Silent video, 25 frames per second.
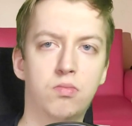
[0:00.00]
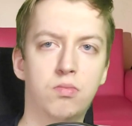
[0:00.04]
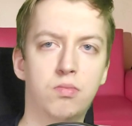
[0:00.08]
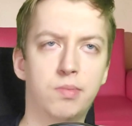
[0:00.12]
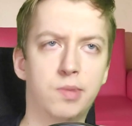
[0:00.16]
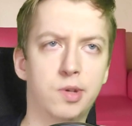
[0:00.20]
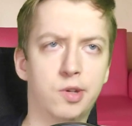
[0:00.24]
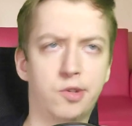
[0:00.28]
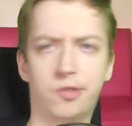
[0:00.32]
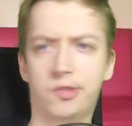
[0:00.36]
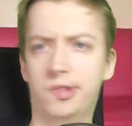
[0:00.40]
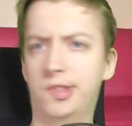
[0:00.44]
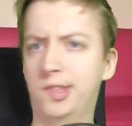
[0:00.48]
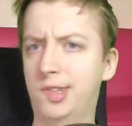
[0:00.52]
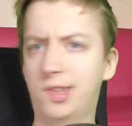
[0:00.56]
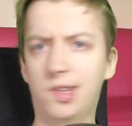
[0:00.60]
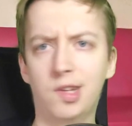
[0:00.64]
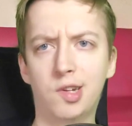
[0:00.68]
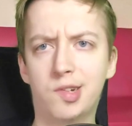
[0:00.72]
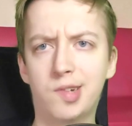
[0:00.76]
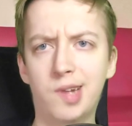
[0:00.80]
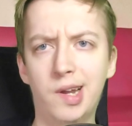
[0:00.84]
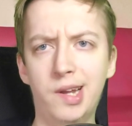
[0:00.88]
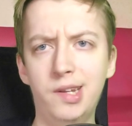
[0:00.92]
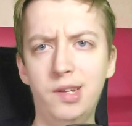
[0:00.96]
miesiąc
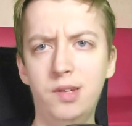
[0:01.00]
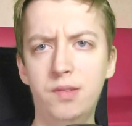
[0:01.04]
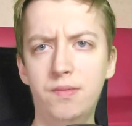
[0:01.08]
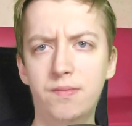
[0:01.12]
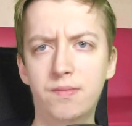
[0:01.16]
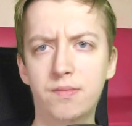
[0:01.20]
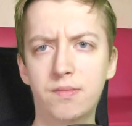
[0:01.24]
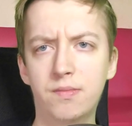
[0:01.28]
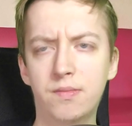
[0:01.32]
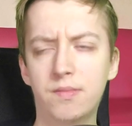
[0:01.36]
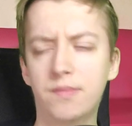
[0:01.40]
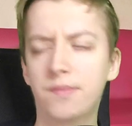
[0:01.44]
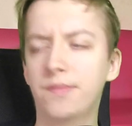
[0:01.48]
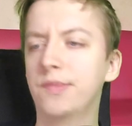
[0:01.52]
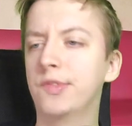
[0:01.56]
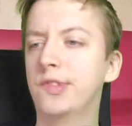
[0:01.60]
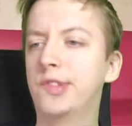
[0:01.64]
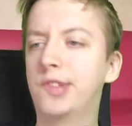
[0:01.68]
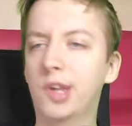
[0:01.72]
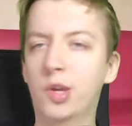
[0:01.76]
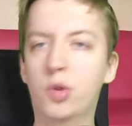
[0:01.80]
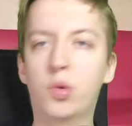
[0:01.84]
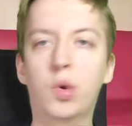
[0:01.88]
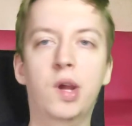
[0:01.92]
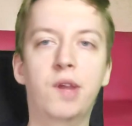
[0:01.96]
styczeń.
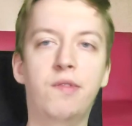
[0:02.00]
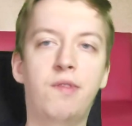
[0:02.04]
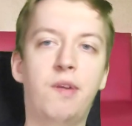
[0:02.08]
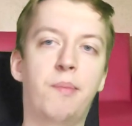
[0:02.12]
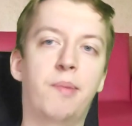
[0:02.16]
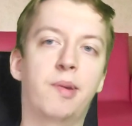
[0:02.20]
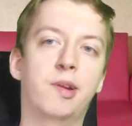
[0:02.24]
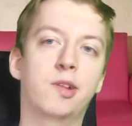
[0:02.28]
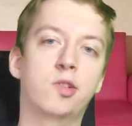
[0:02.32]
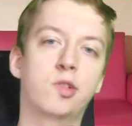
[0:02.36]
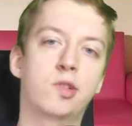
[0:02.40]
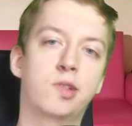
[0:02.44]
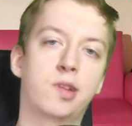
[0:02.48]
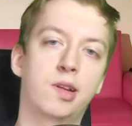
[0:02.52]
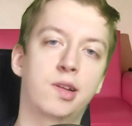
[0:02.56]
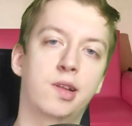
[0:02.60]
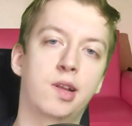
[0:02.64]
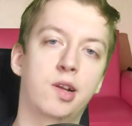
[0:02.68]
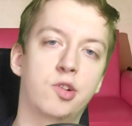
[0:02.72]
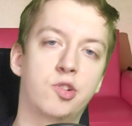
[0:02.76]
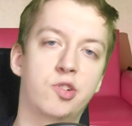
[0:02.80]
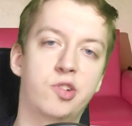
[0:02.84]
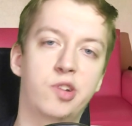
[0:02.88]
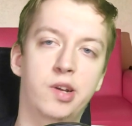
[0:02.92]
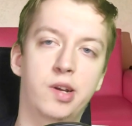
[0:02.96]
Dziękuję wam bardzo
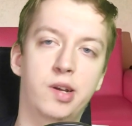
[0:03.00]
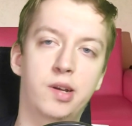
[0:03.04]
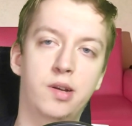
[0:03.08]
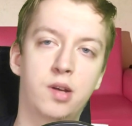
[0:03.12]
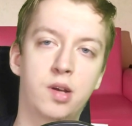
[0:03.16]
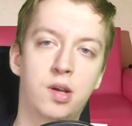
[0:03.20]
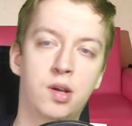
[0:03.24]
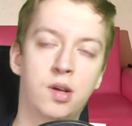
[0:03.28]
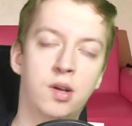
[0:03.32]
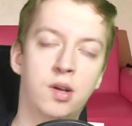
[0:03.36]
serdecznie.